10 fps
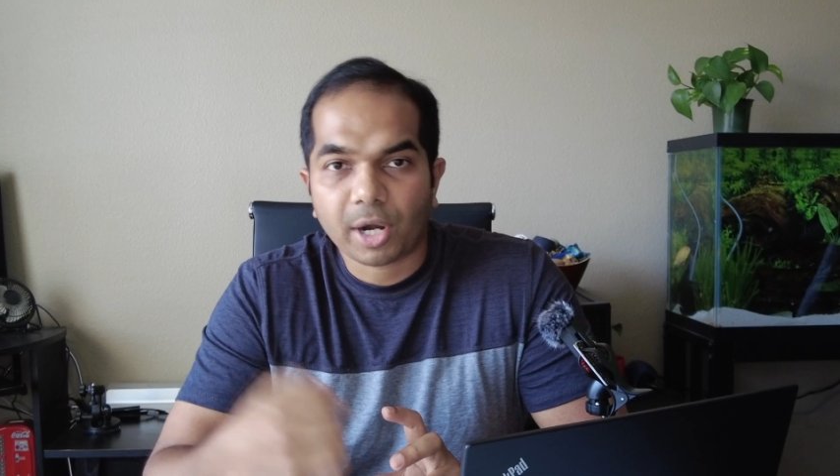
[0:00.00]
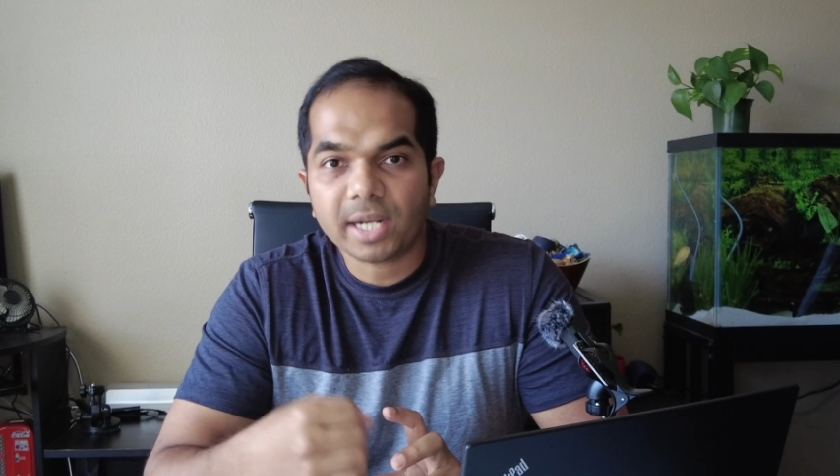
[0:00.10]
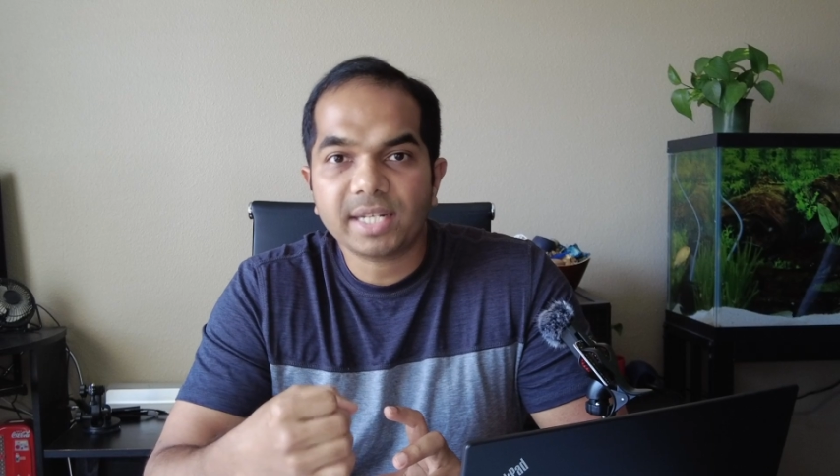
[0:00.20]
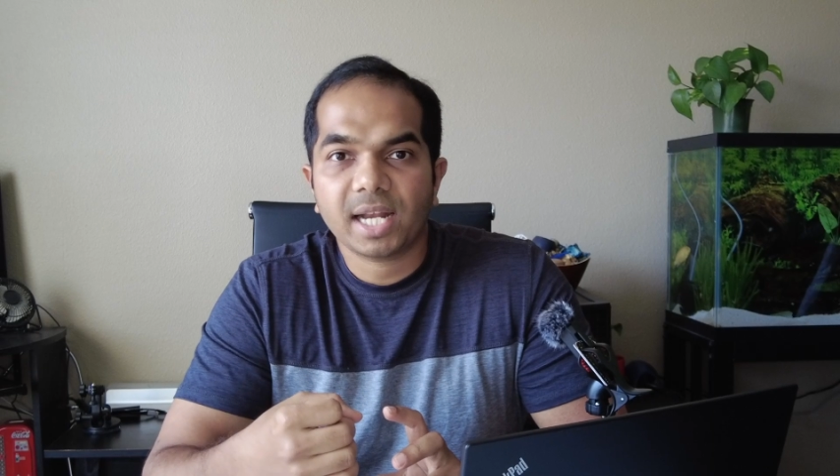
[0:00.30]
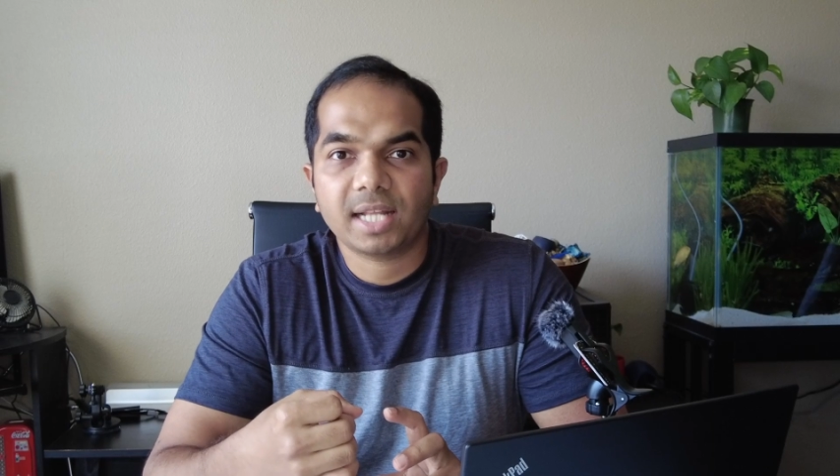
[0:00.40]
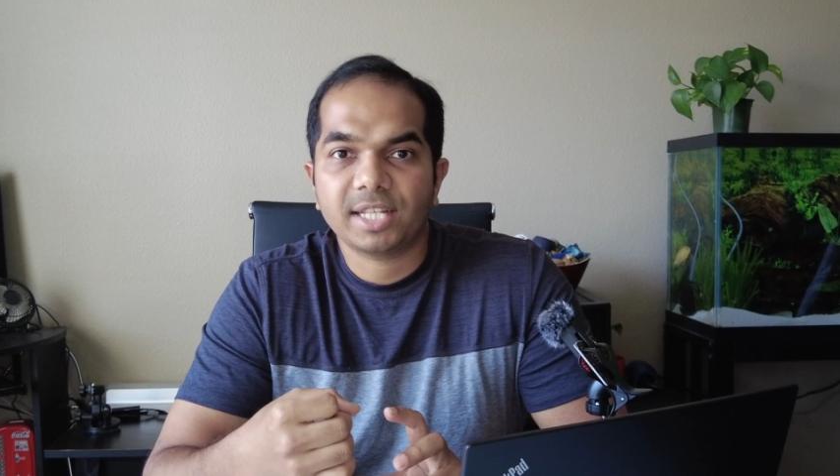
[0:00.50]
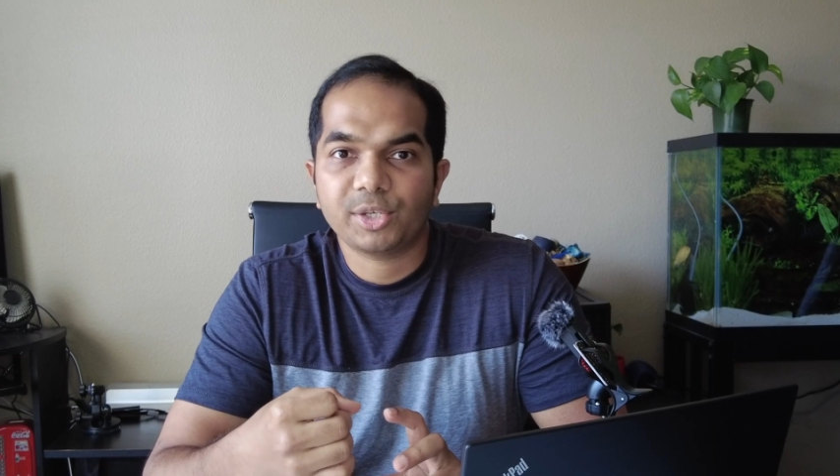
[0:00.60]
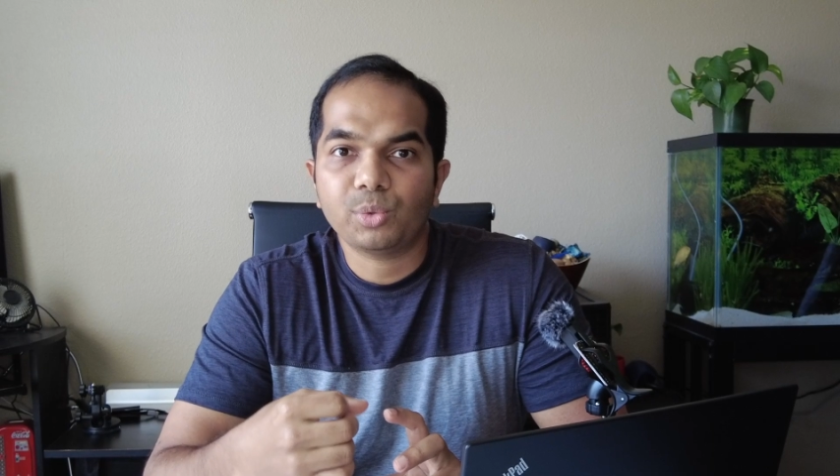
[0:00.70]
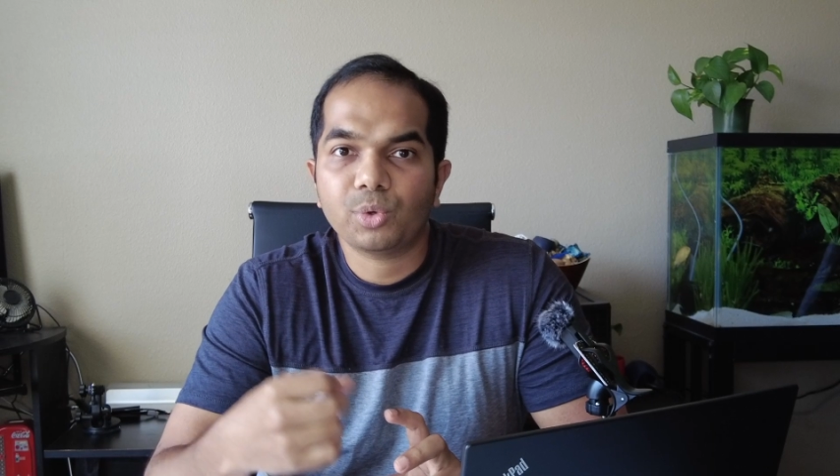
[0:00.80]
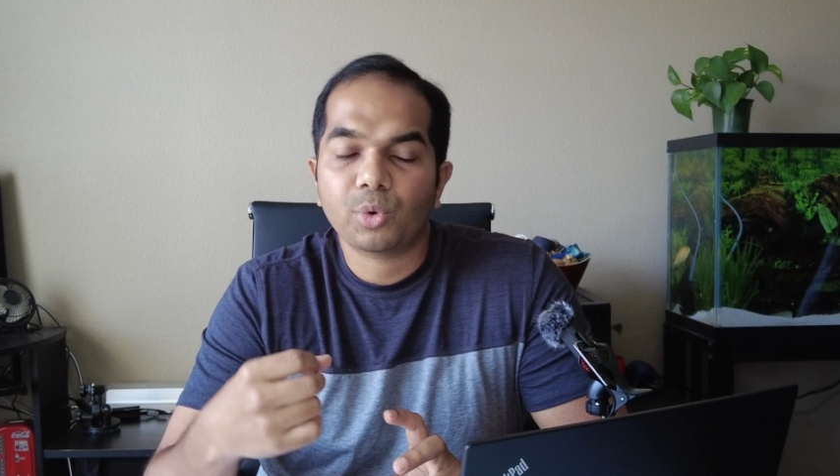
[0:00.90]
ப்ராடக்ட்
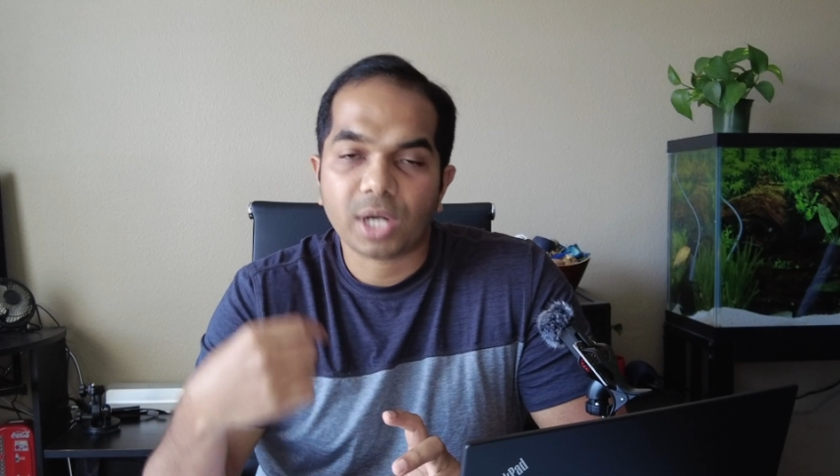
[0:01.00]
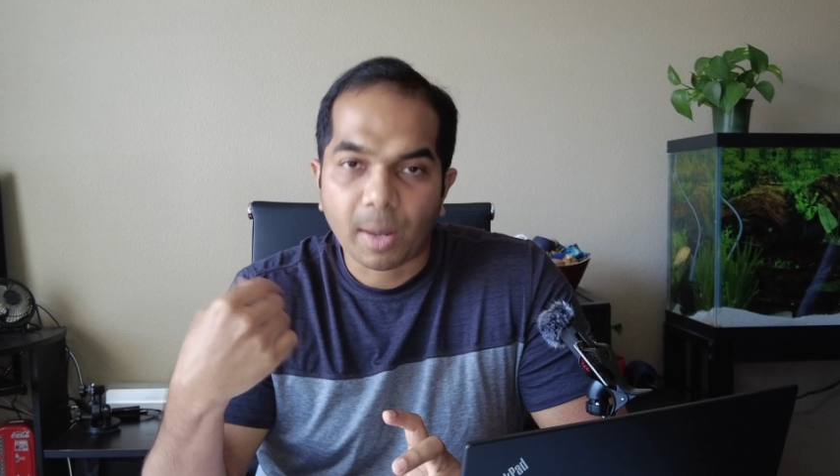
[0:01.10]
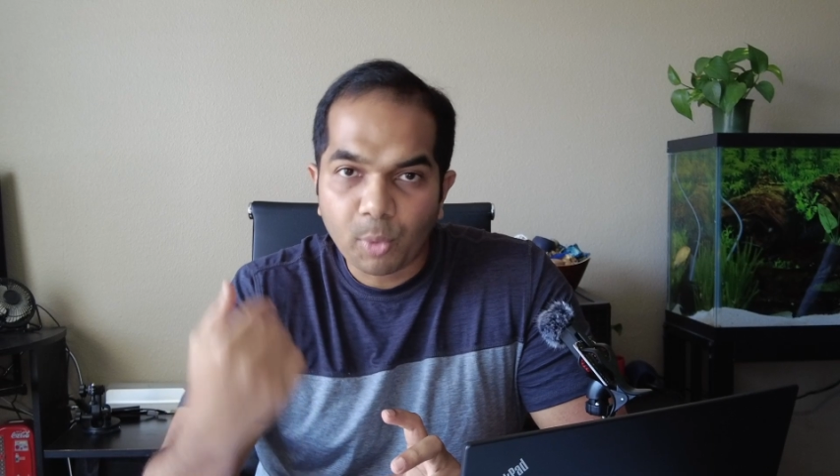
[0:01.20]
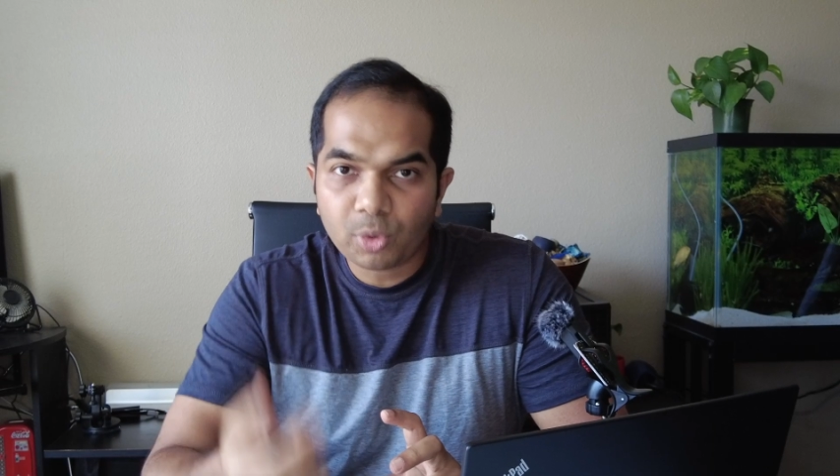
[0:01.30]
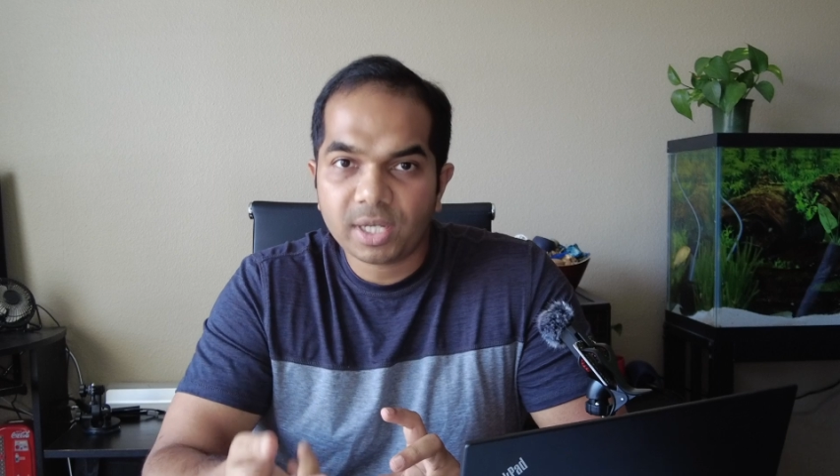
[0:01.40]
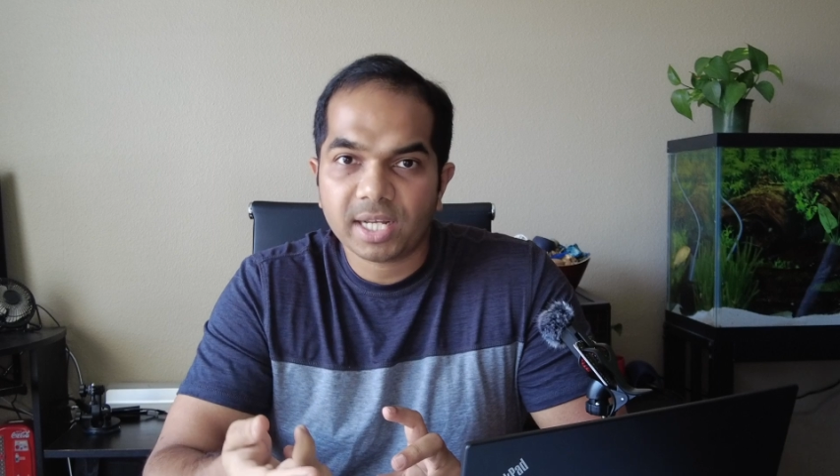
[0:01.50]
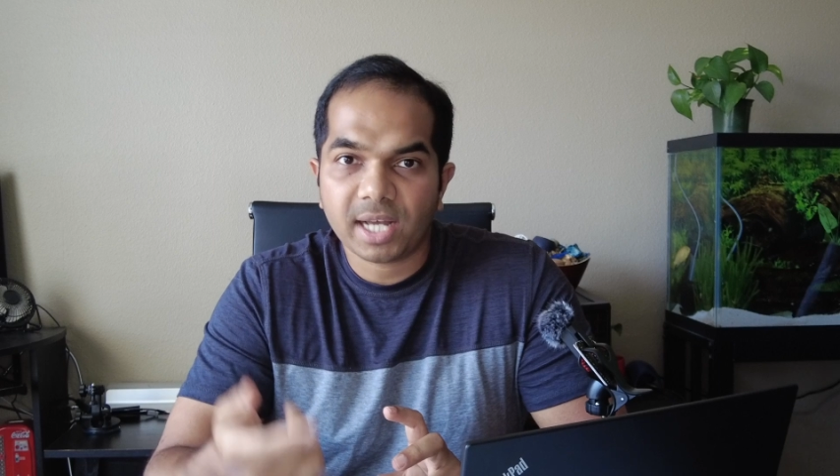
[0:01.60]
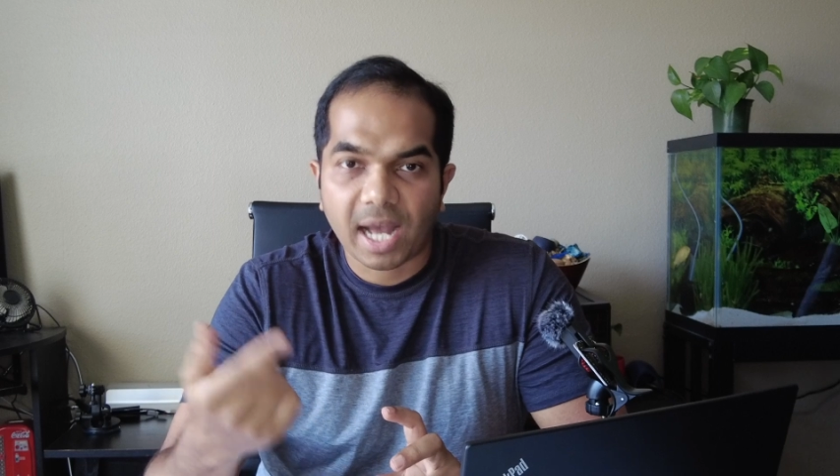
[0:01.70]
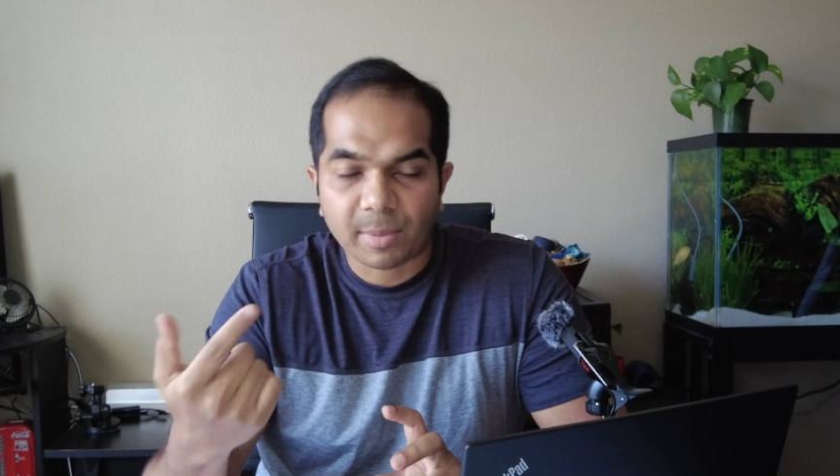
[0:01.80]
எல்லாத்தையும் ஒரு அமௌண்ட்டை